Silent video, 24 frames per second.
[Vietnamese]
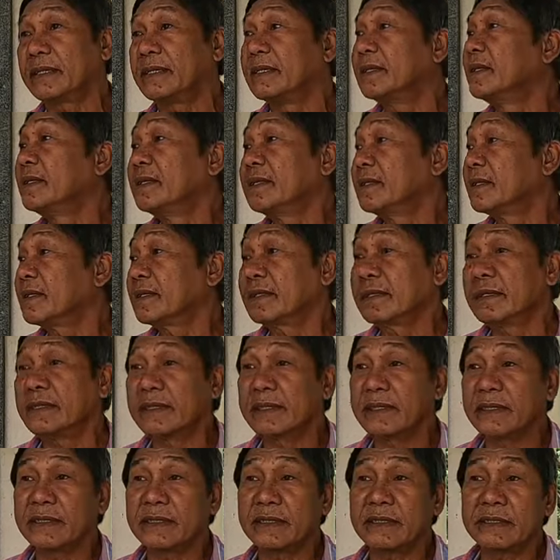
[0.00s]

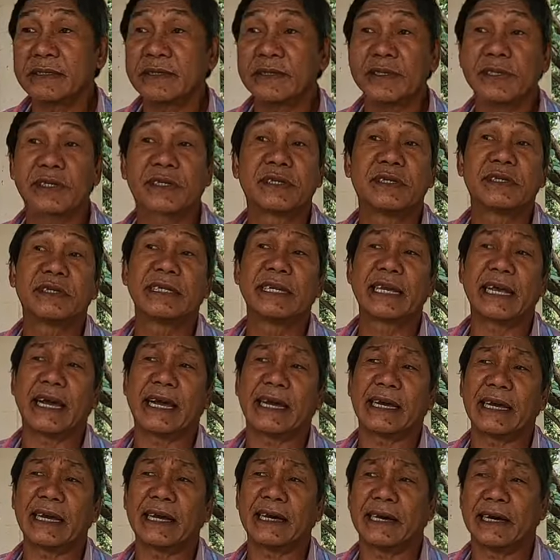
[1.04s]
uh, hồi xưa
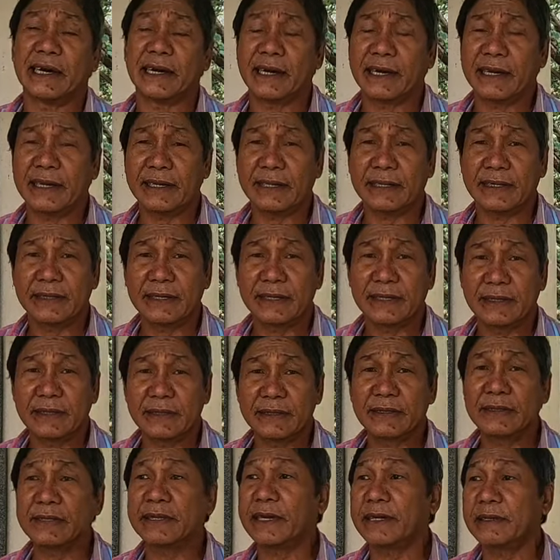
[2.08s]
nhà rẻ ghê
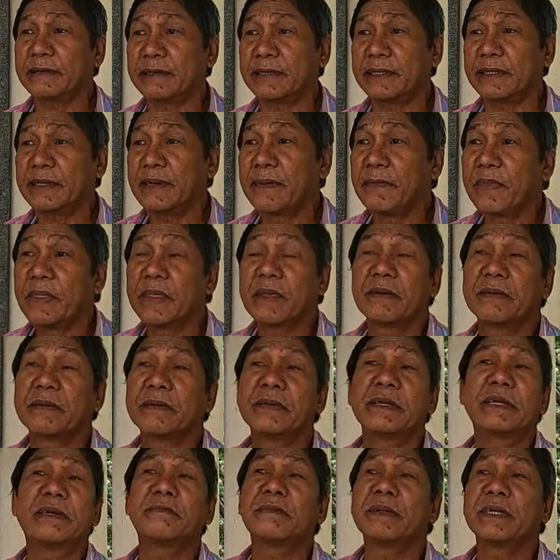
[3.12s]
đó cháu ơi nhiều
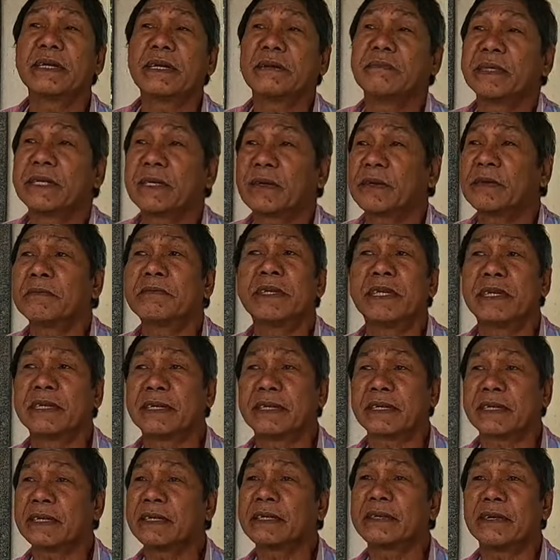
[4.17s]
như, như bây giờ mình nói như
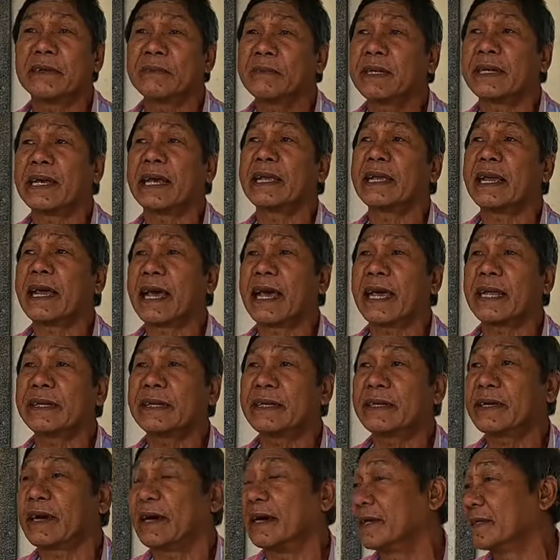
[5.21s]
là cái chuyện mà đại gia
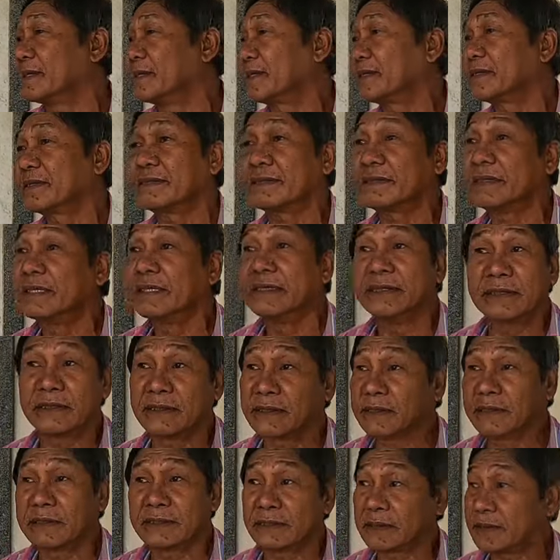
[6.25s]
đi trời ơi
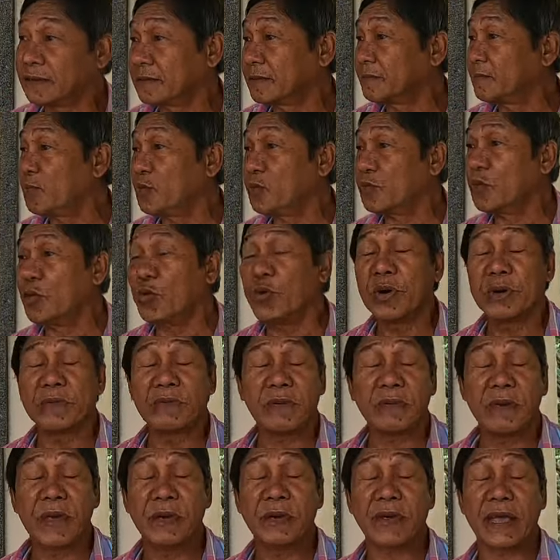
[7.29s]
uh, muốn mua
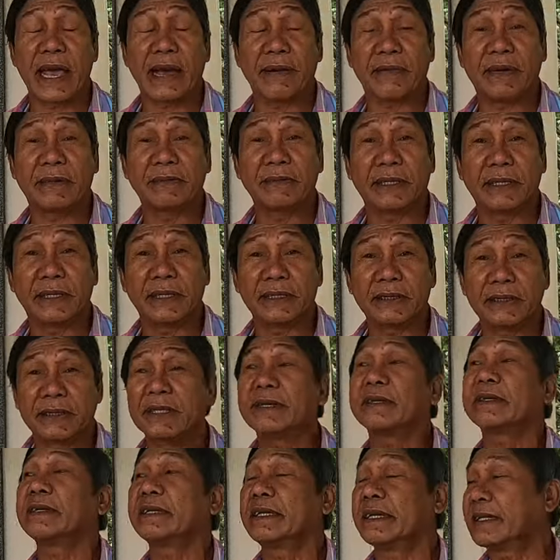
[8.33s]
bao nhiêu nhà mà không được
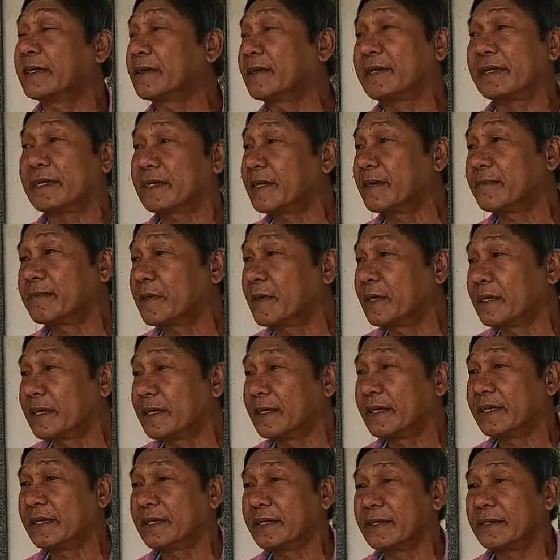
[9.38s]
đó là dạ. vậy thôi chứ không có
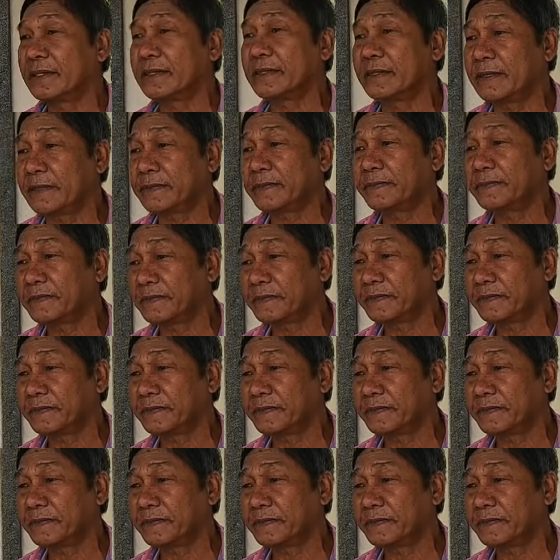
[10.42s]
gì đó